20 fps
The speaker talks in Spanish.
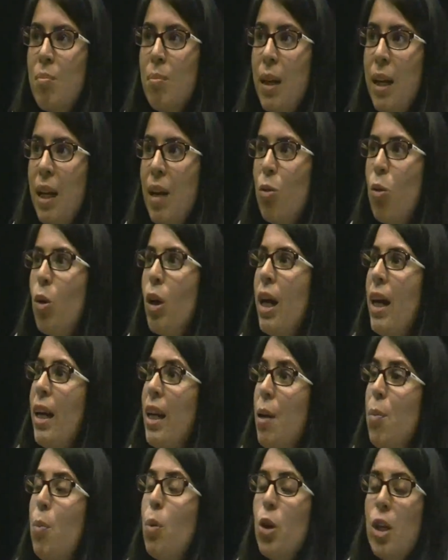para buscar
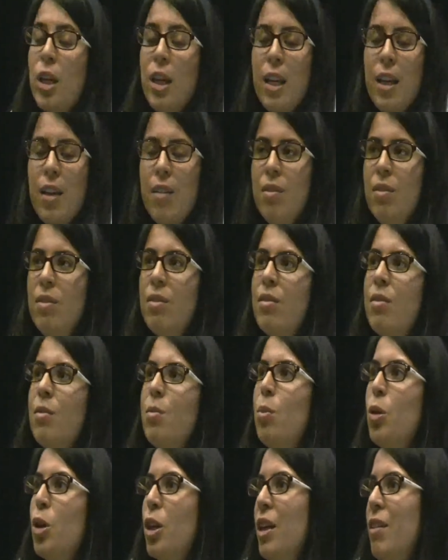el por qué,
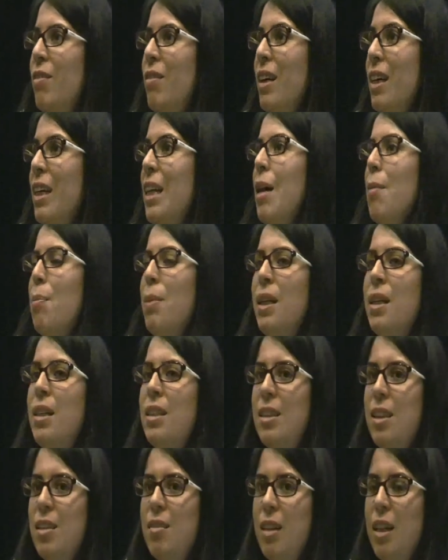por qué vale la pena
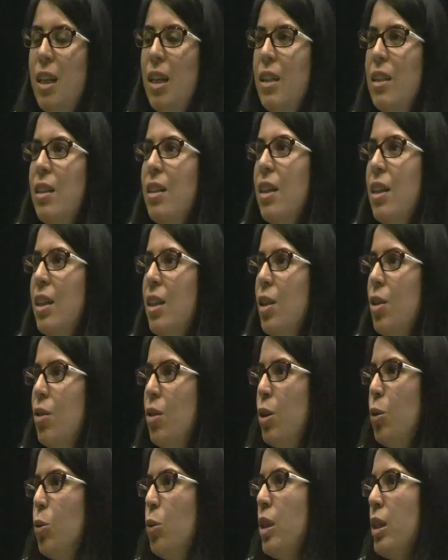trabajar el género
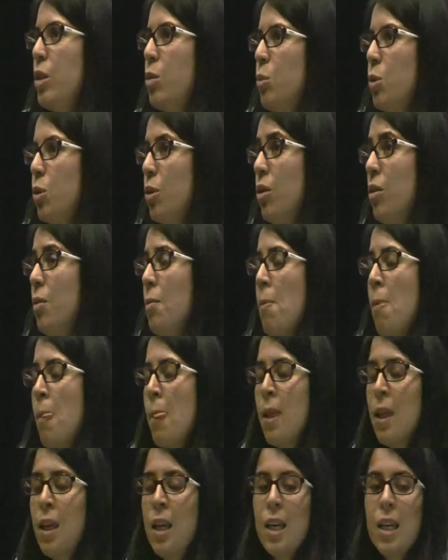y turismo, ¿no?
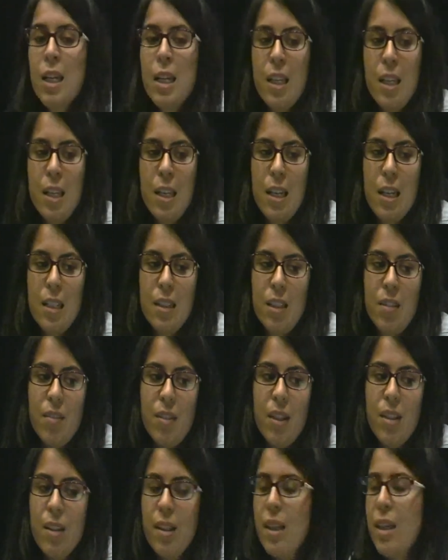Y a
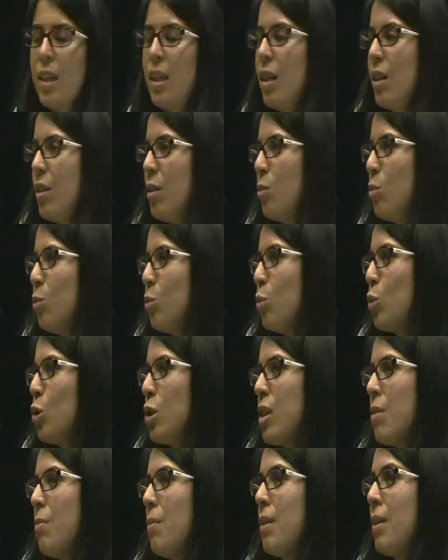través de
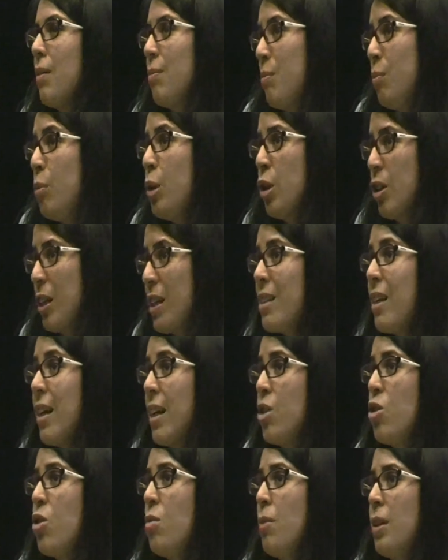mucha, bueno, que se ha
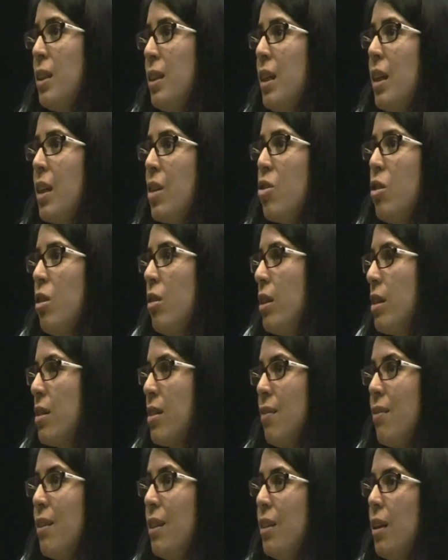hecho investigación
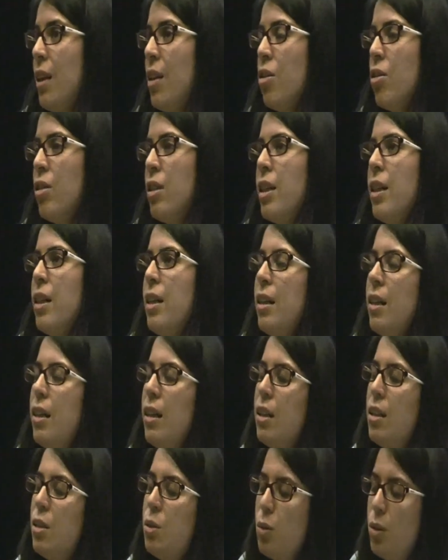hace 20 años que,
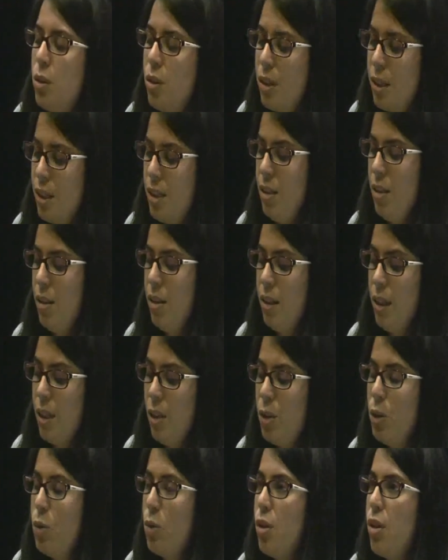el estudio de, que
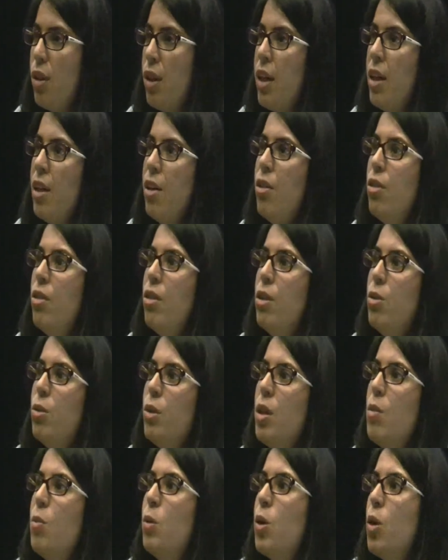los estudios de género y
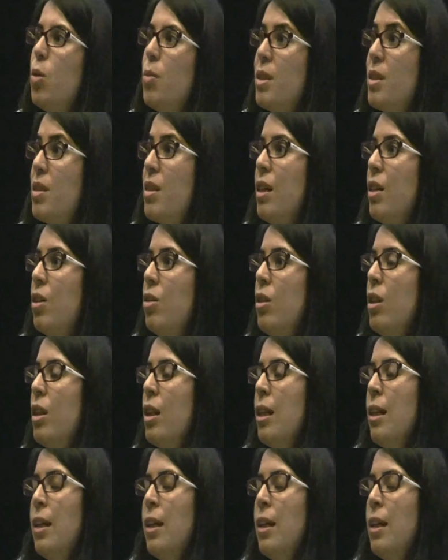turismo comenzaron,